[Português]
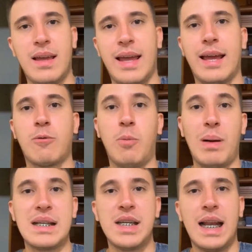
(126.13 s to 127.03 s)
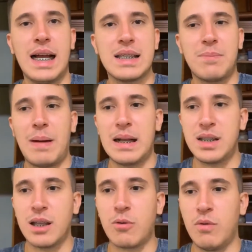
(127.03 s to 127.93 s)
é, compartilhar essa
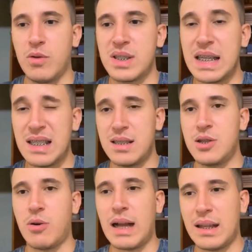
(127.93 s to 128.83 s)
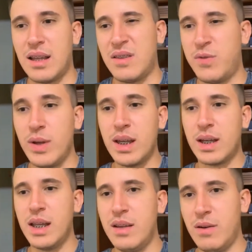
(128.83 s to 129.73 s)
partida com vocês, essa jogada que foi
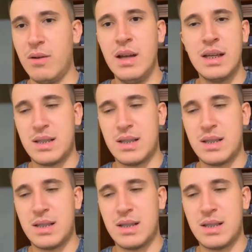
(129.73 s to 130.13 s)
incrível.